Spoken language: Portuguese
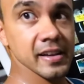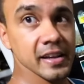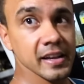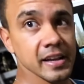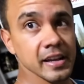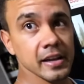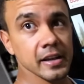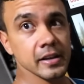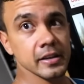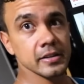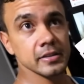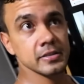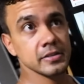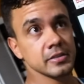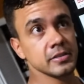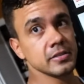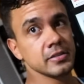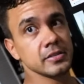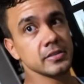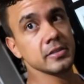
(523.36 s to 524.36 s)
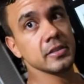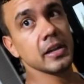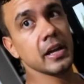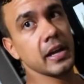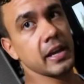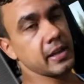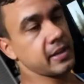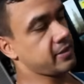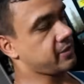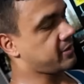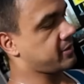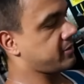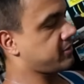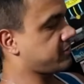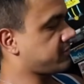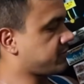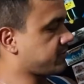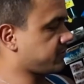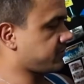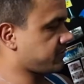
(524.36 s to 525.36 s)
tempo por causa do treino em casa, né, mano? É, Porque não,
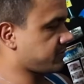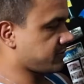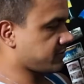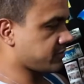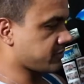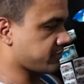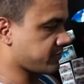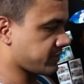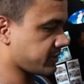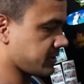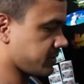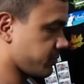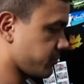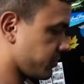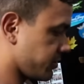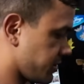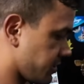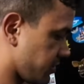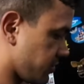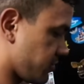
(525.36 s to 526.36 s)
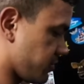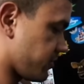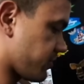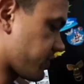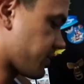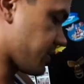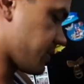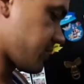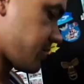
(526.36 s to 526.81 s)
não tem. Não faz muito sentido ficar.